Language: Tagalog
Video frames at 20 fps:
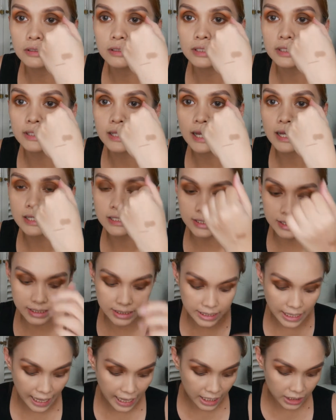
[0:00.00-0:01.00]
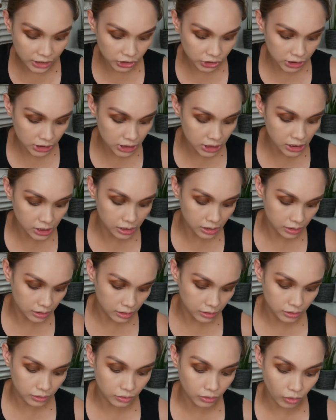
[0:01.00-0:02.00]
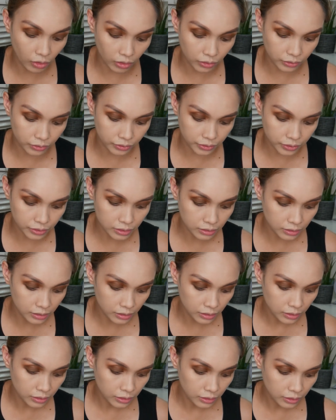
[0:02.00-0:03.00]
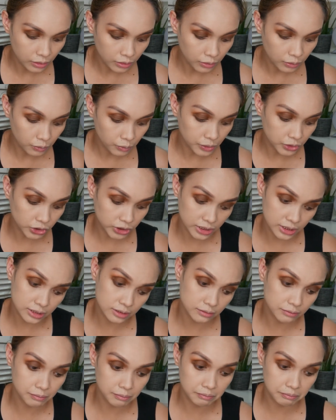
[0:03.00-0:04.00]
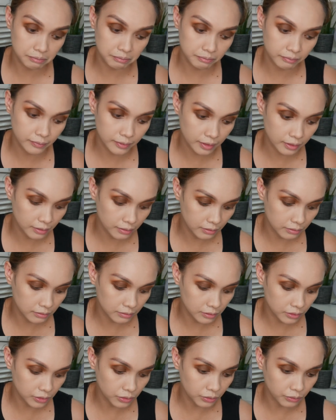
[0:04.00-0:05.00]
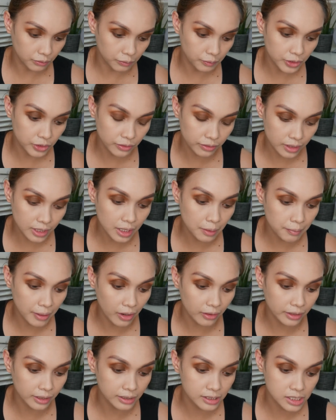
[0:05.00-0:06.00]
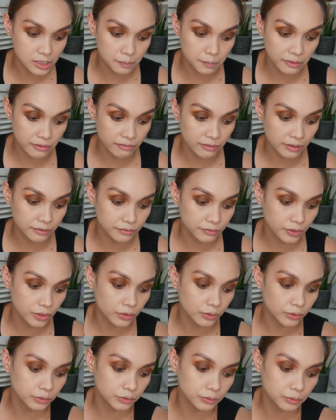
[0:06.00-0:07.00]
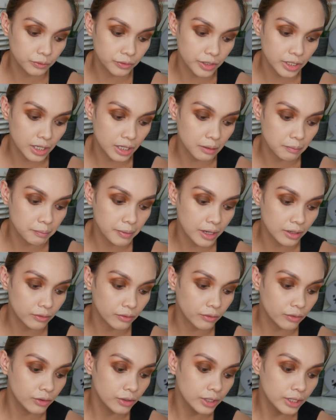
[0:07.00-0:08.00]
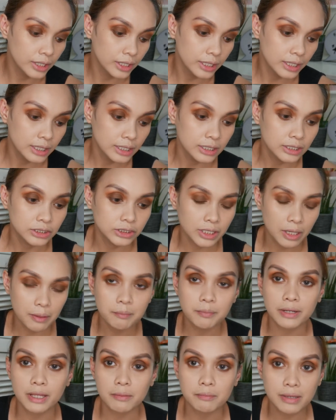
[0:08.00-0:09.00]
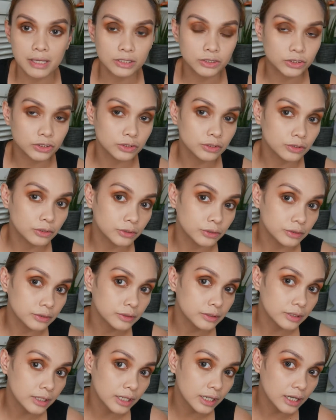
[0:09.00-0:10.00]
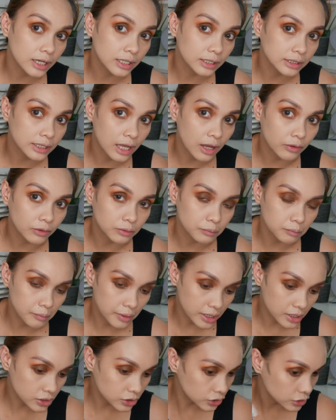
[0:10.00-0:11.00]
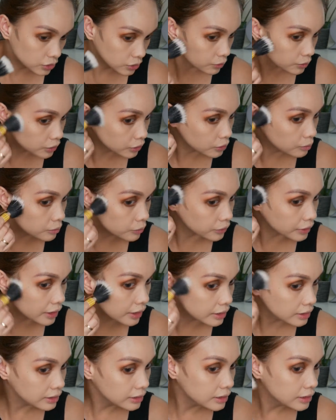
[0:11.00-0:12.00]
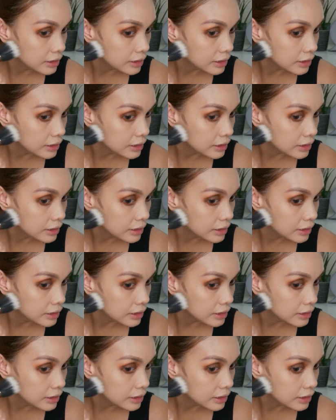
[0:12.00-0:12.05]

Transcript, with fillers: It has this ashy color, which is, you know, when you think about it, it's perfect for contouring. Pero, syempre, medyo nakakatakot, besh. So, ito muna.